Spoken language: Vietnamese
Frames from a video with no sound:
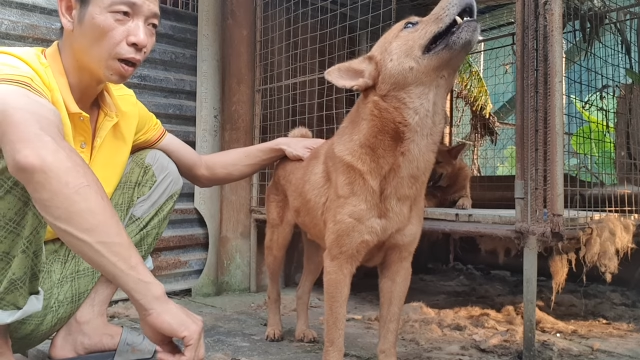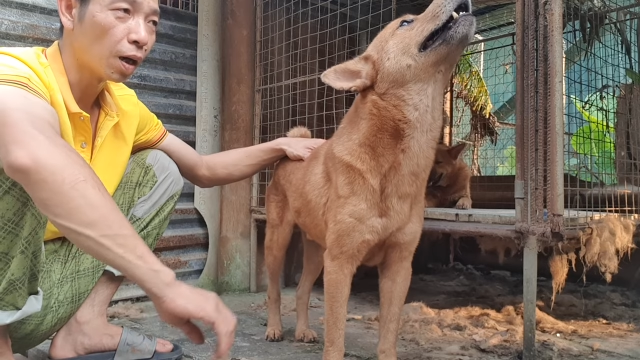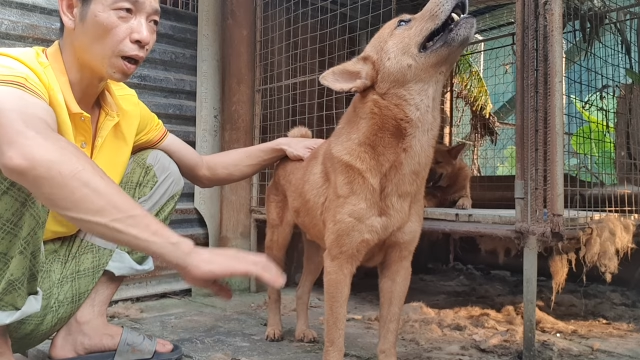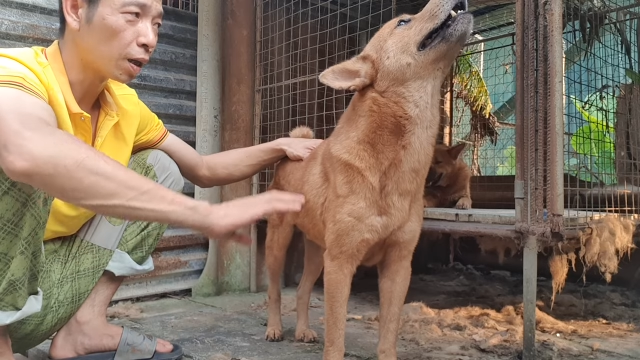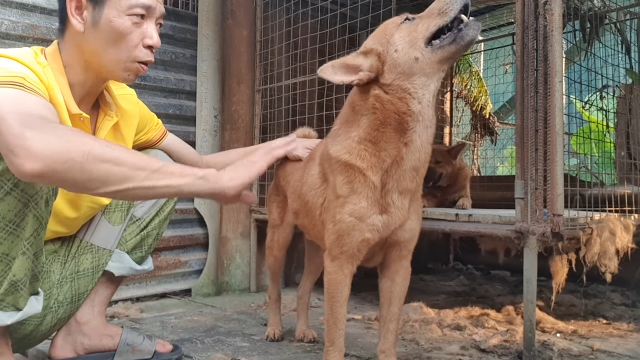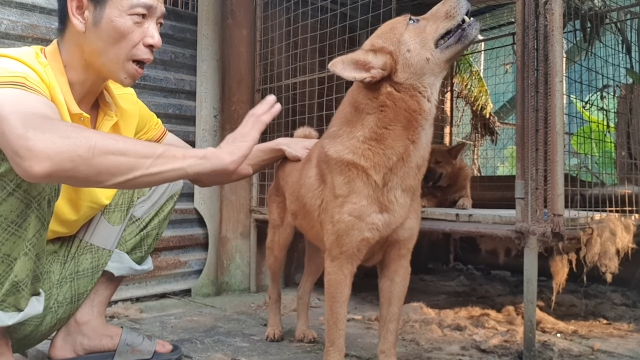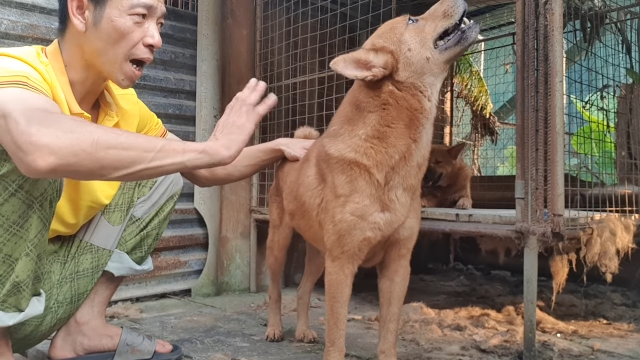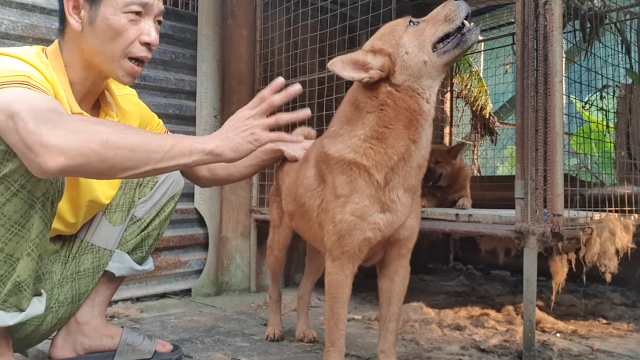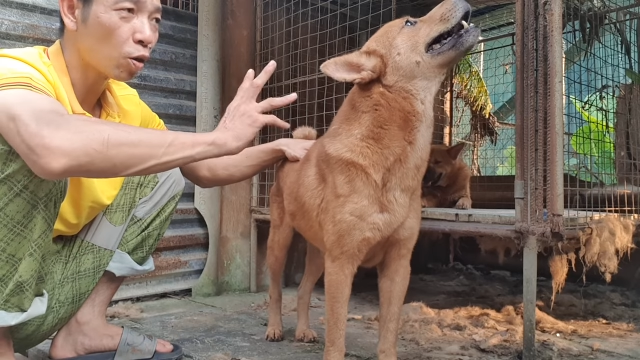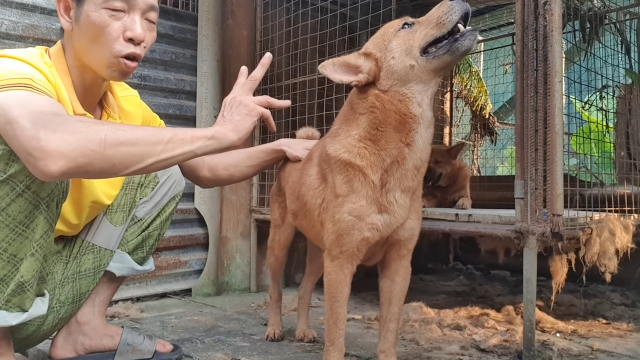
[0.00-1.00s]
À, nếu mà
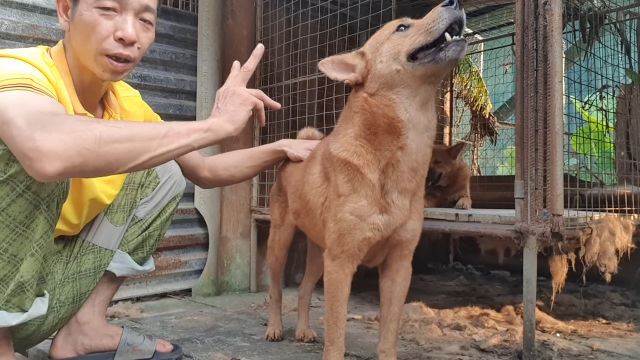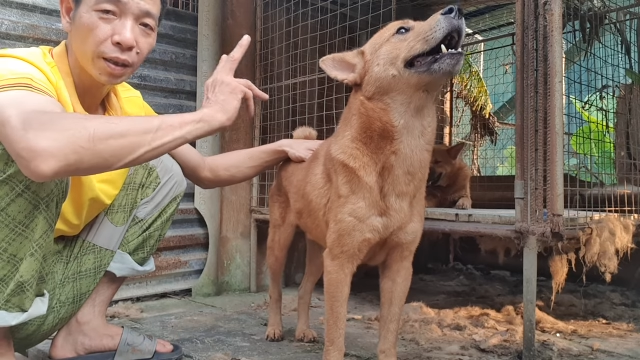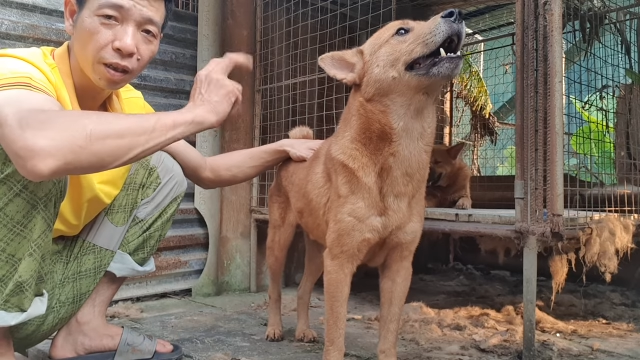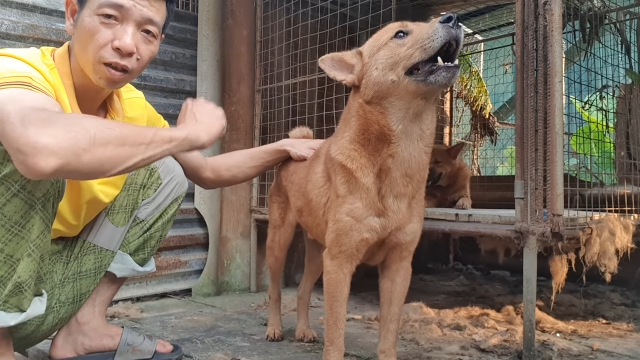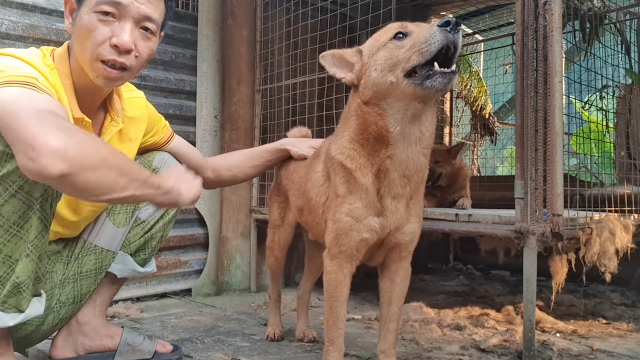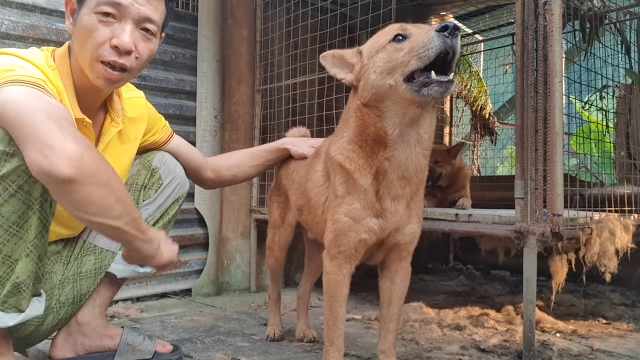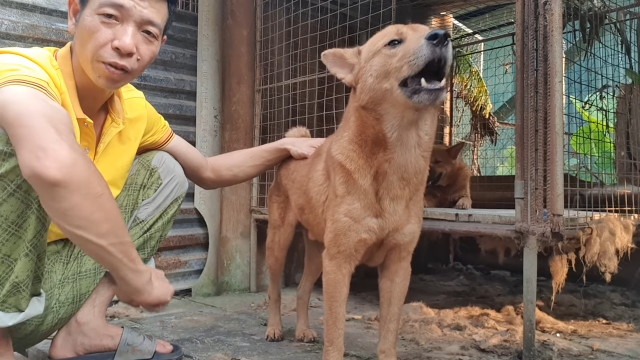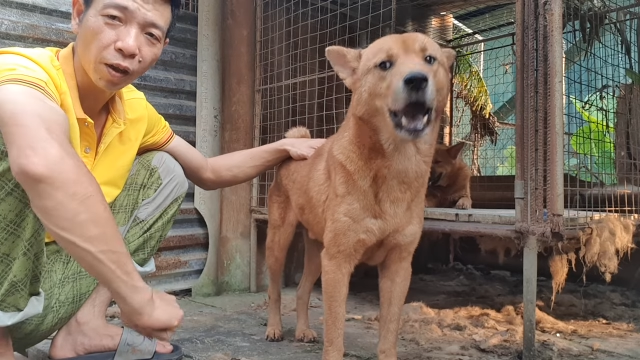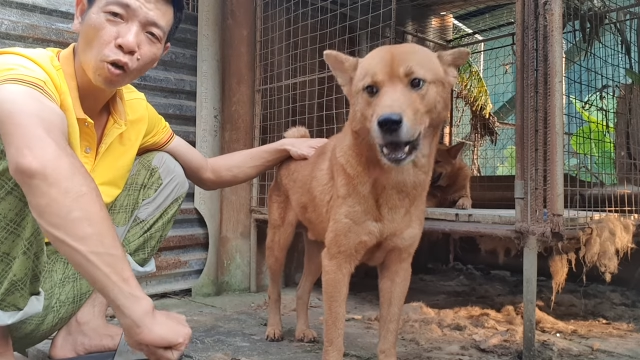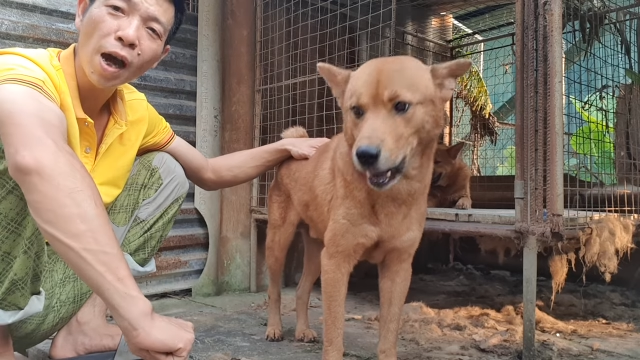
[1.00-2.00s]
hai con thì nó sẽ
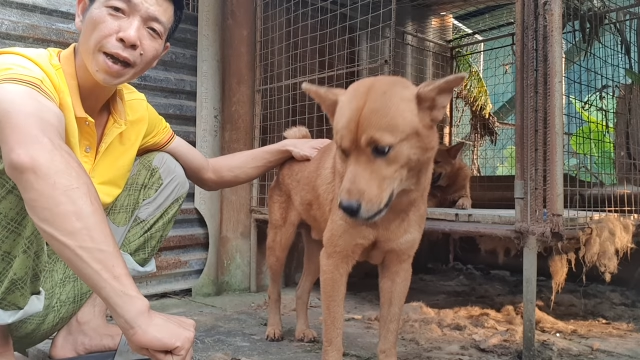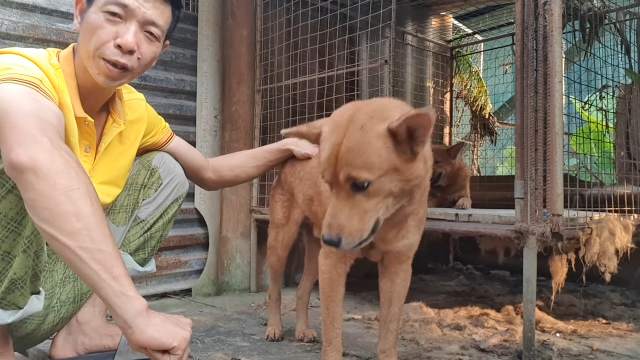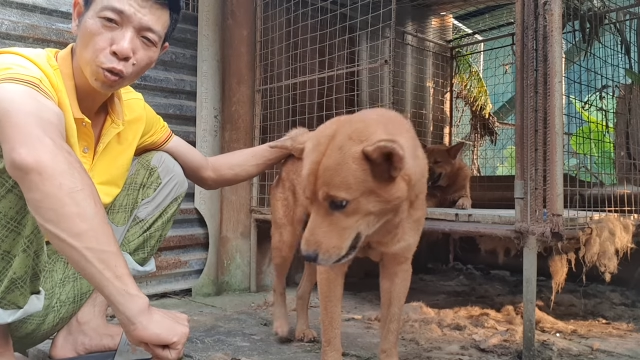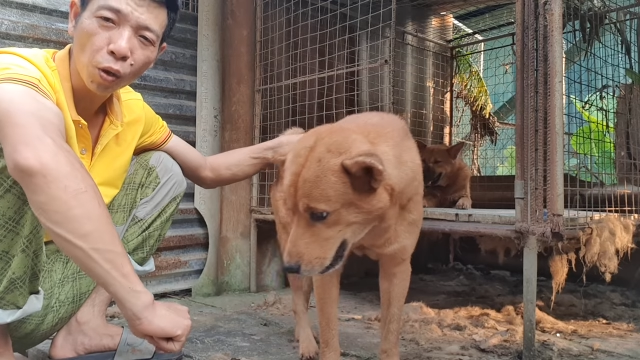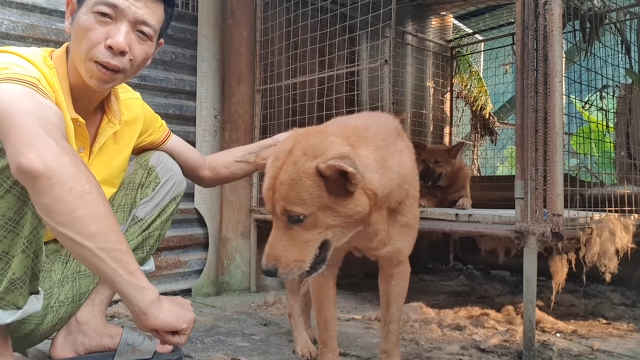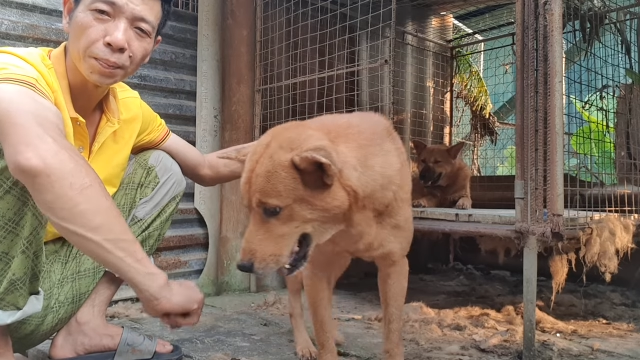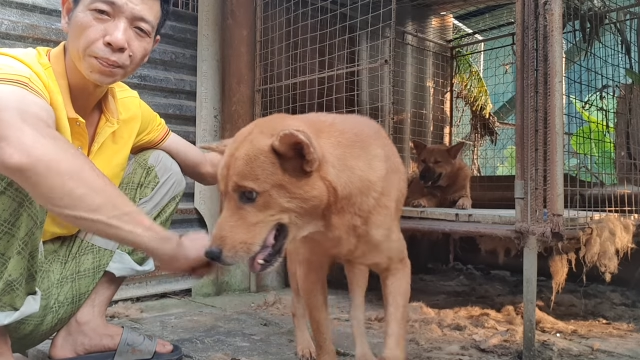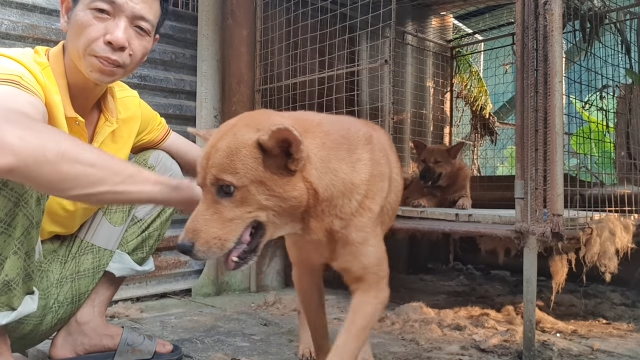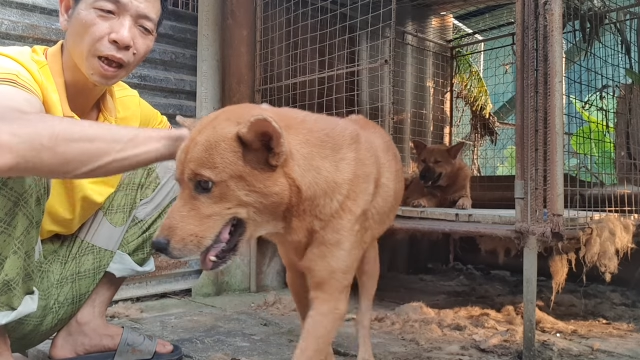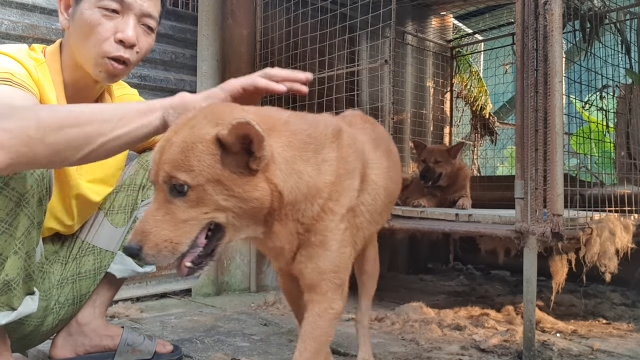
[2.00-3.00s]
phải có hai cái chuồng,
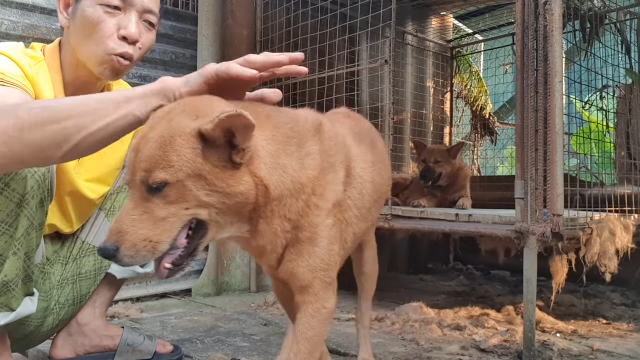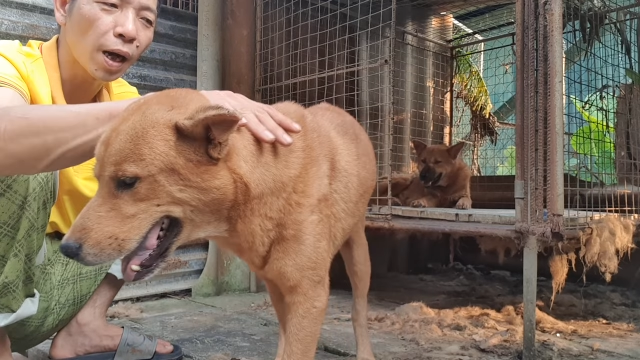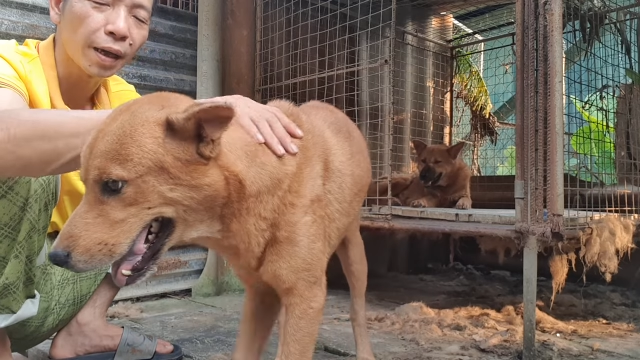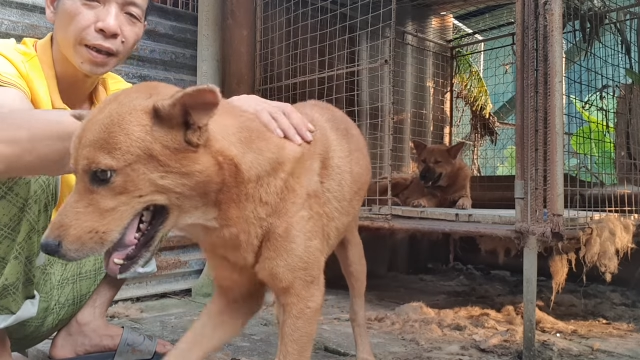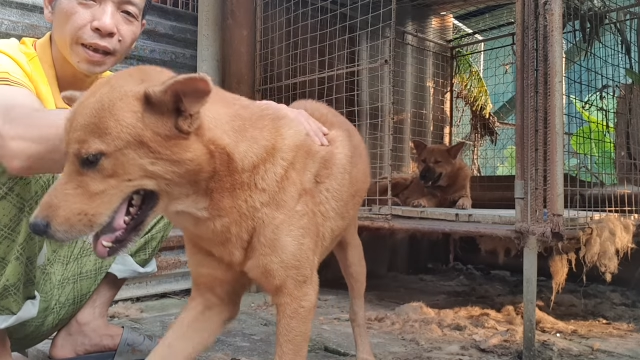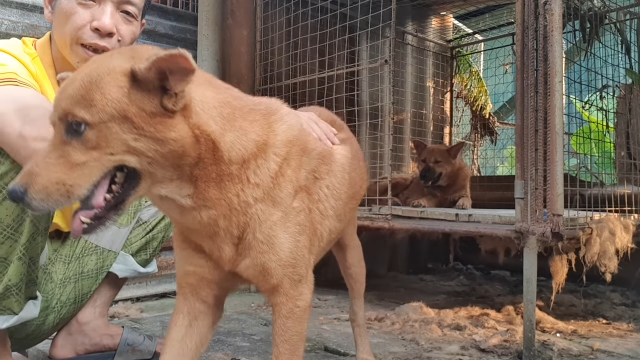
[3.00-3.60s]
để lúc cần ấy